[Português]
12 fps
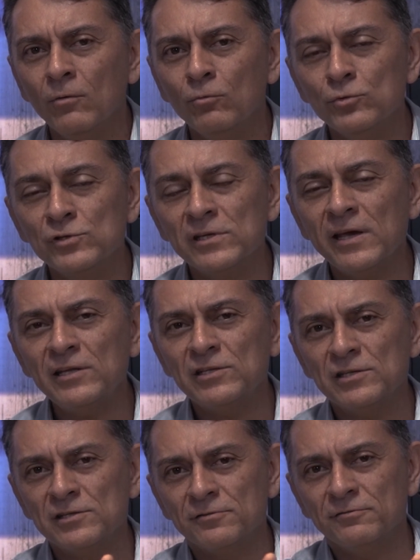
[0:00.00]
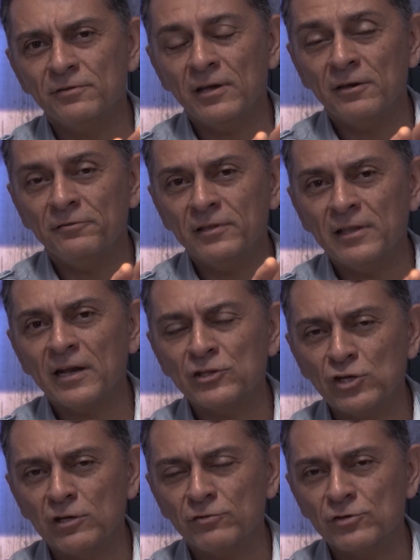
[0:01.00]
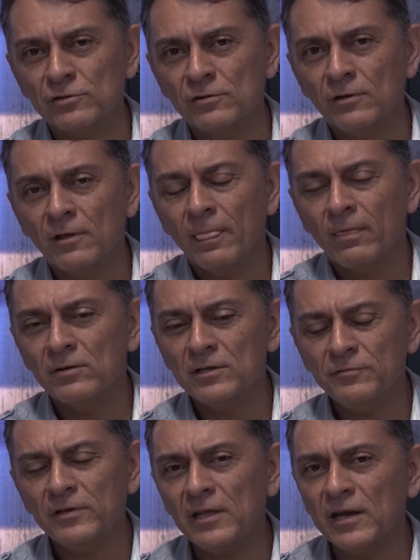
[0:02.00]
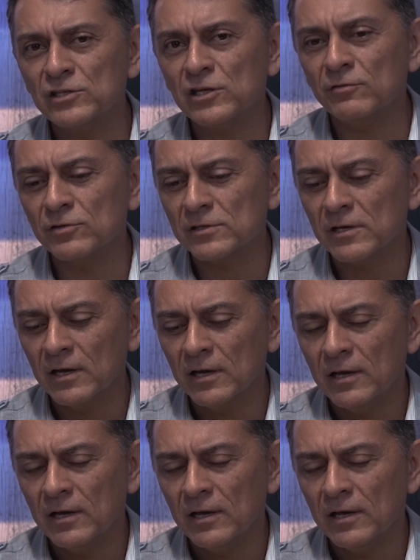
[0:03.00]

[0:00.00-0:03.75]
os entes eh, federativos. É. Entes federativos.